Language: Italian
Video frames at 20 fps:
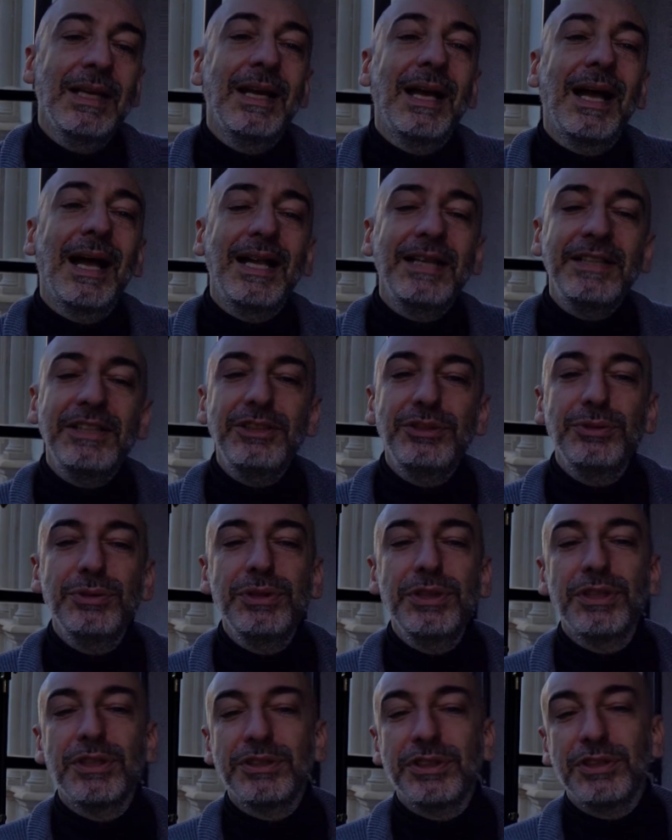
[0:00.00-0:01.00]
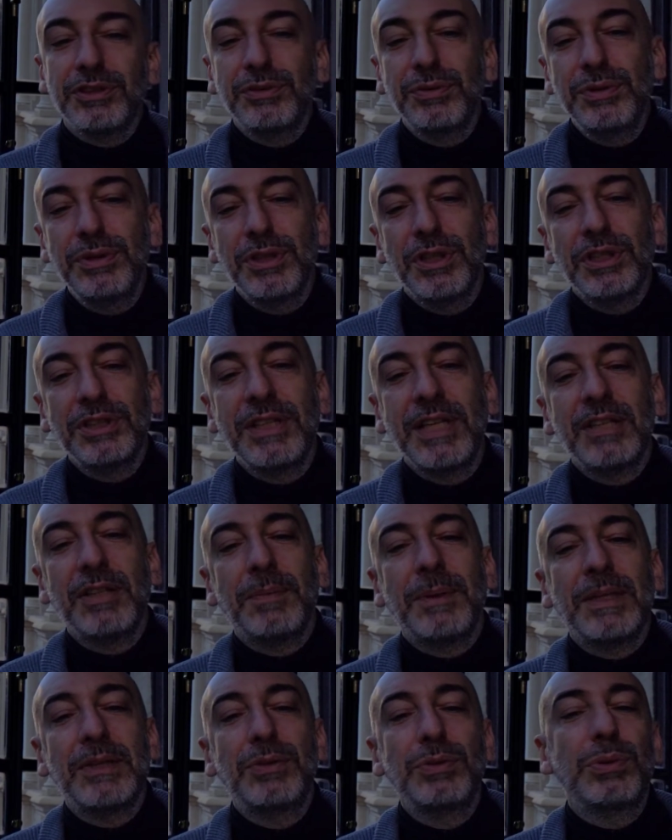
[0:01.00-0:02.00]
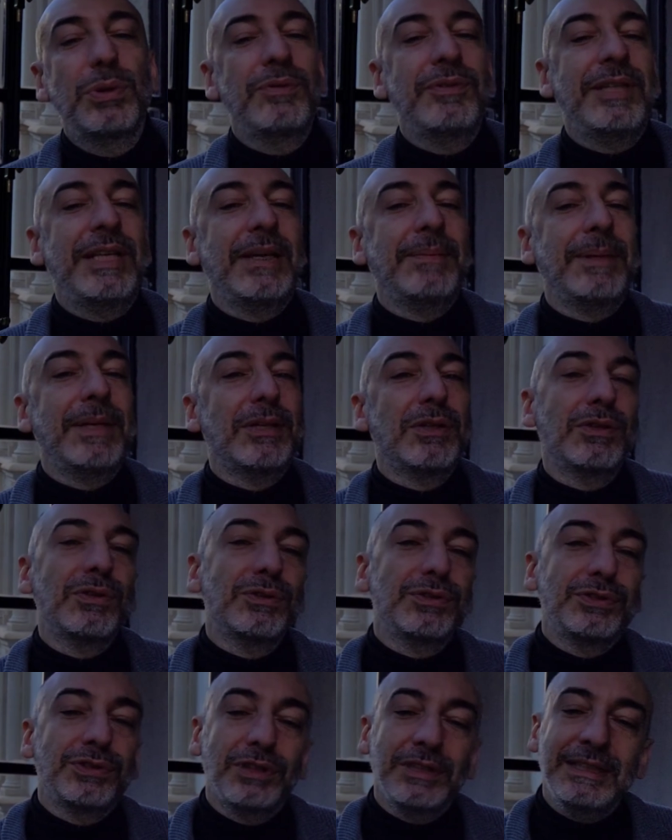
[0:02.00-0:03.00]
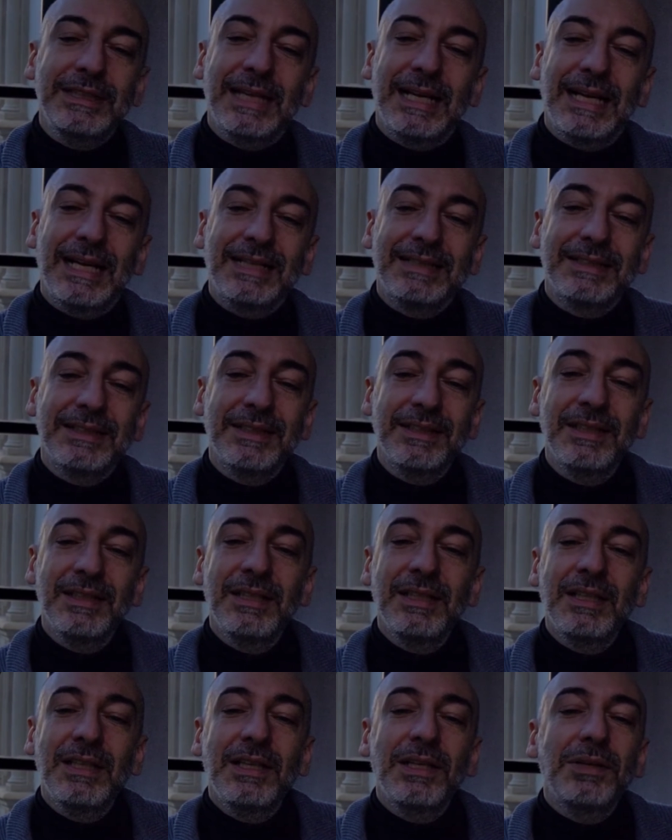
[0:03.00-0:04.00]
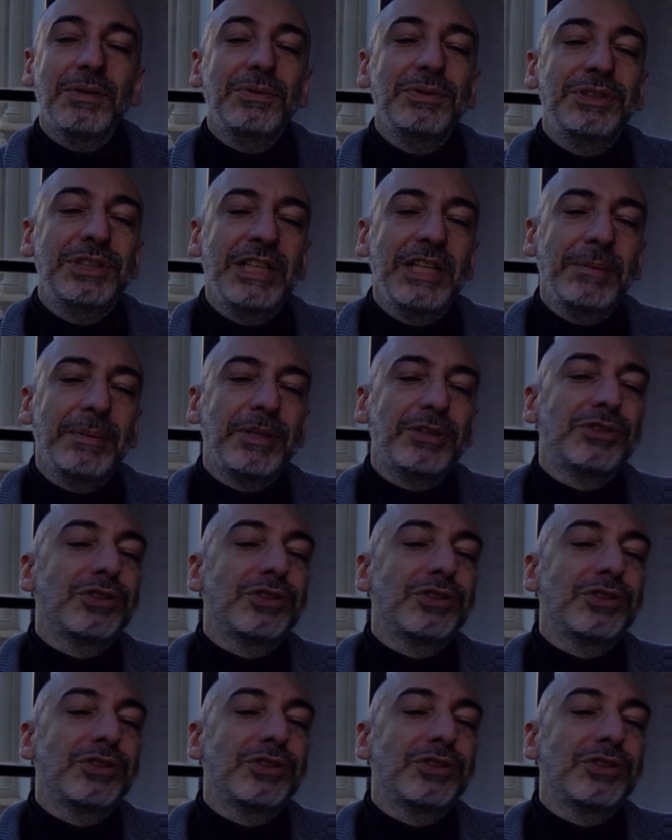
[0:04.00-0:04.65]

Altri studiosi e studiose hanno battuto vie meno consolidate. Un celebre